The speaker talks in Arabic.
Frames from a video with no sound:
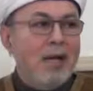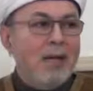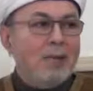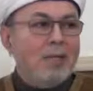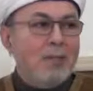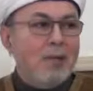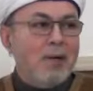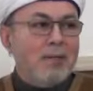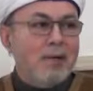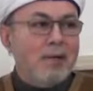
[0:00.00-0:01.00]
التي
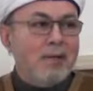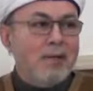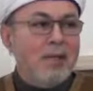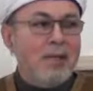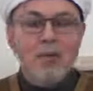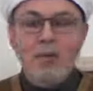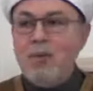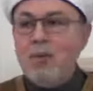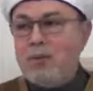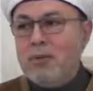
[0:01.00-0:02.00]
برزت الى
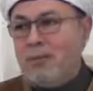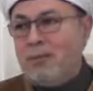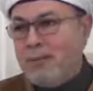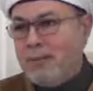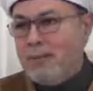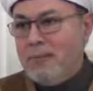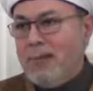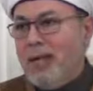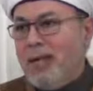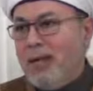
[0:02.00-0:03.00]
الوجود
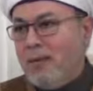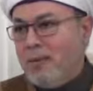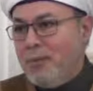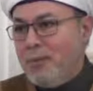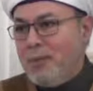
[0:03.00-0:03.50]
من الكون